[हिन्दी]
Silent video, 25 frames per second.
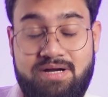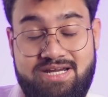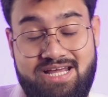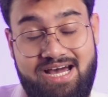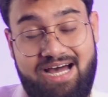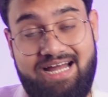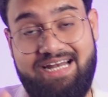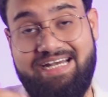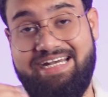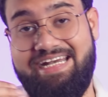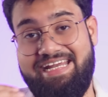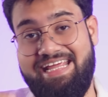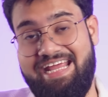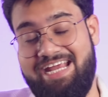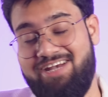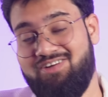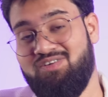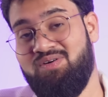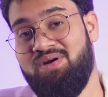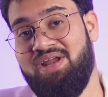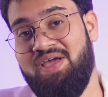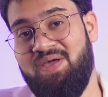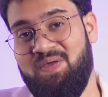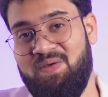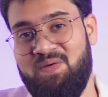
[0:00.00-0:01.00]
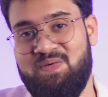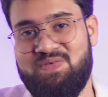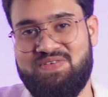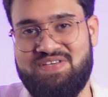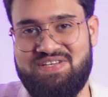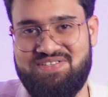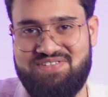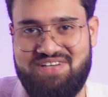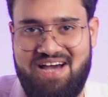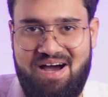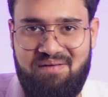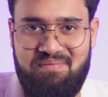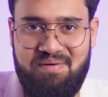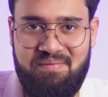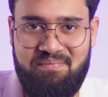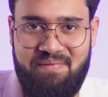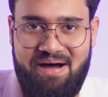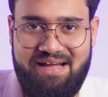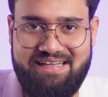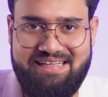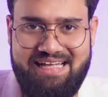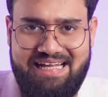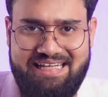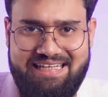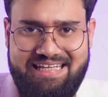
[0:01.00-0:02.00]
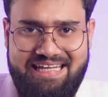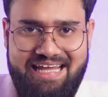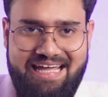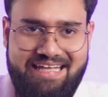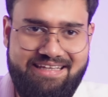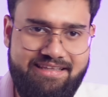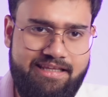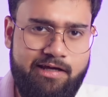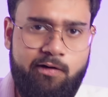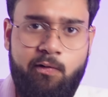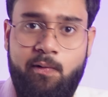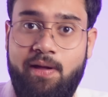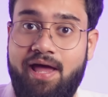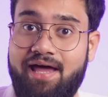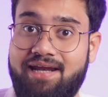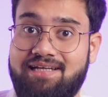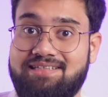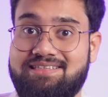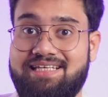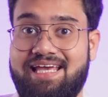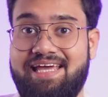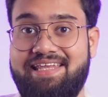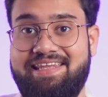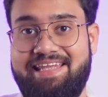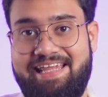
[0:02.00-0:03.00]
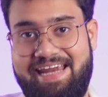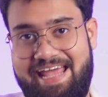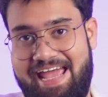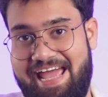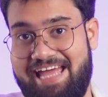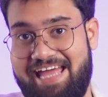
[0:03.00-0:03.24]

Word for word: बट हाँ डे टू डे यूज की जहां पे बात आती है देखो यार इसके अंदर